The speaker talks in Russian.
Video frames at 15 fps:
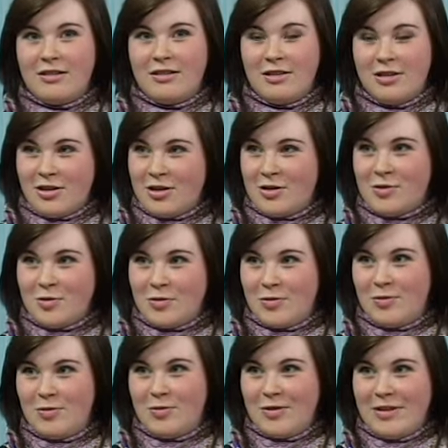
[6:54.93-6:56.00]
дорожу.
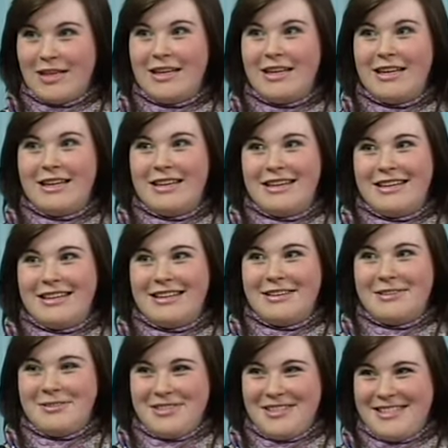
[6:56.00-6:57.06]

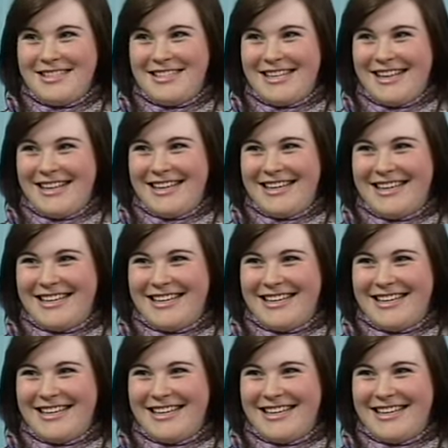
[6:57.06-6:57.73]
Очень сильно.